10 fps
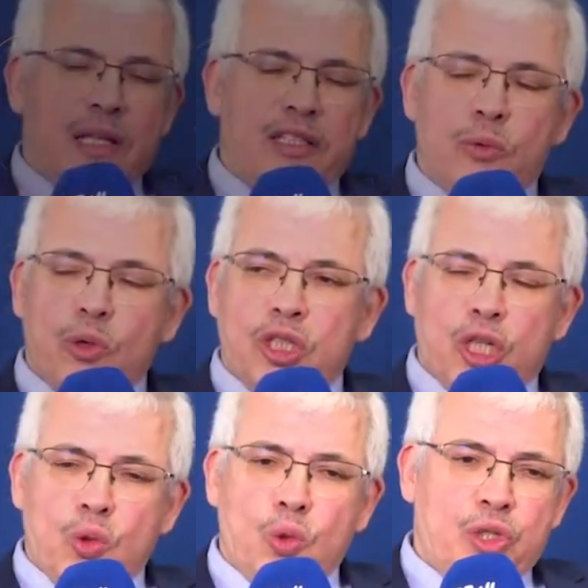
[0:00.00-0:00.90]
التطور
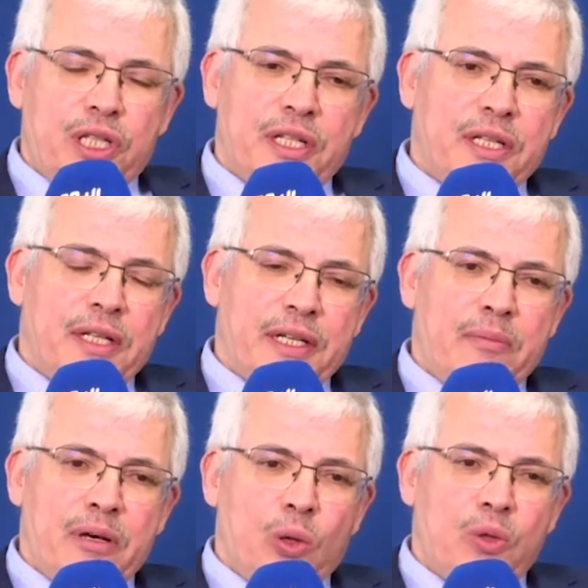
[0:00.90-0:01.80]
التكنولوجي آه،
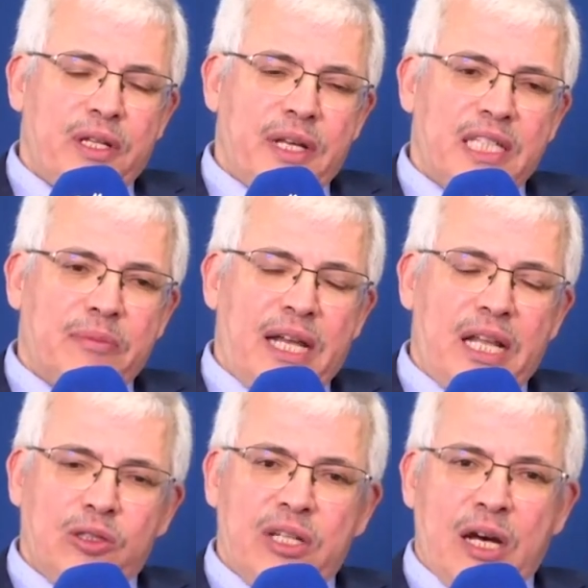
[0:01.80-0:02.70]
كما قلت
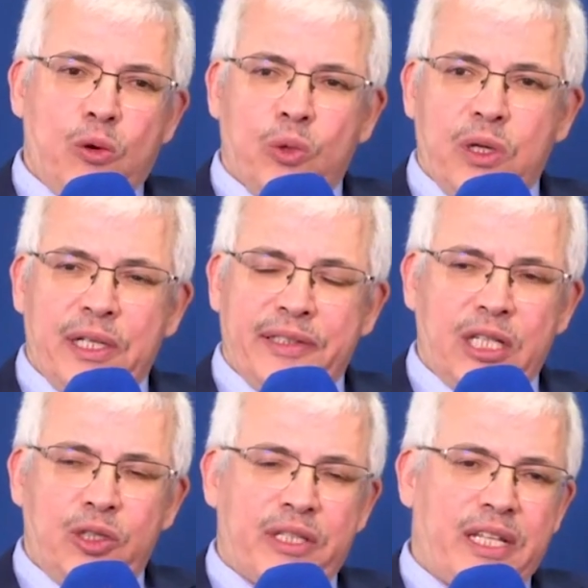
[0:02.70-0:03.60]
أصبح له آه،
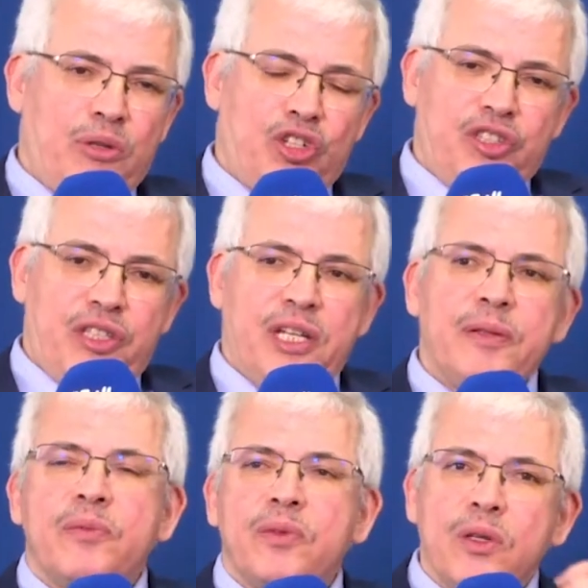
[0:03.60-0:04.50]
تأثير كبير جدا